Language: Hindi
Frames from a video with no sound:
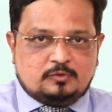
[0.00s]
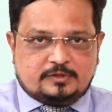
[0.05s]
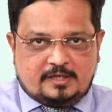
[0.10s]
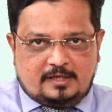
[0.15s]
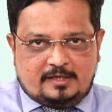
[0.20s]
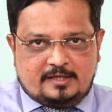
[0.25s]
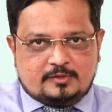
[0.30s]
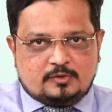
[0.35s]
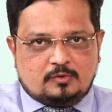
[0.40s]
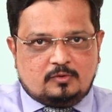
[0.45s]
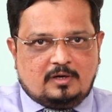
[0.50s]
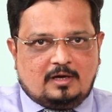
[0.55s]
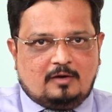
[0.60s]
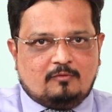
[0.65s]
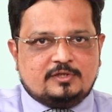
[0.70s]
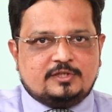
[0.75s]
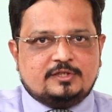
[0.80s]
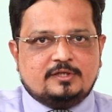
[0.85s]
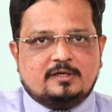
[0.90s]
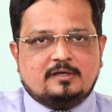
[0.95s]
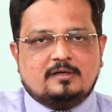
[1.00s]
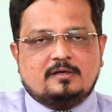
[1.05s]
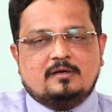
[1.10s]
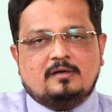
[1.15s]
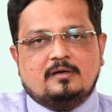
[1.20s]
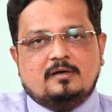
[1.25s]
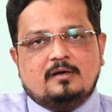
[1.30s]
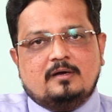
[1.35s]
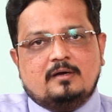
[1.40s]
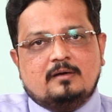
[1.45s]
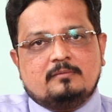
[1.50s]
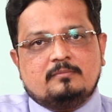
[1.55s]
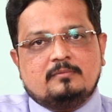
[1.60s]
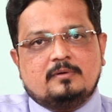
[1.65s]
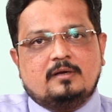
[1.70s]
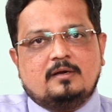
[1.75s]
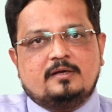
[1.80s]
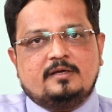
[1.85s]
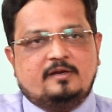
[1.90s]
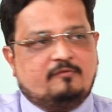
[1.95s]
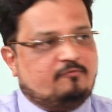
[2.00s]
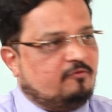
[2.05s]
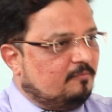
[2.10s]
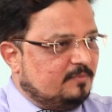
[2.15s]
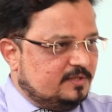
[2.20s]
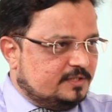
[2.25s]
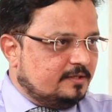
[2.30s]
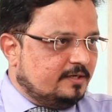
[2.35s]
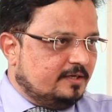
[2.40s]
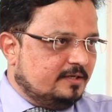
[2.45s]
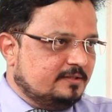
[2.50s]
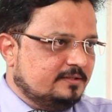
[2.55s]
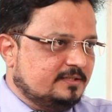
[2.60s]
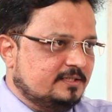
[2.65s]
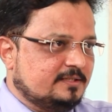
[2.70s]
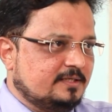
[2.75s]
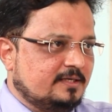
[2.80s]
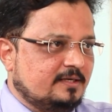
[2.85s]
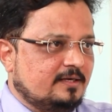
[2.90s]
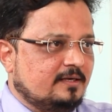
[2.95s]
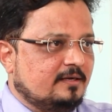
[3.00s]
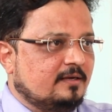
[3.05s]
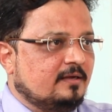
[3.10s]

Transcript: उसके लिए जो आवश्यक इन्फॉर्मेशन है जैसे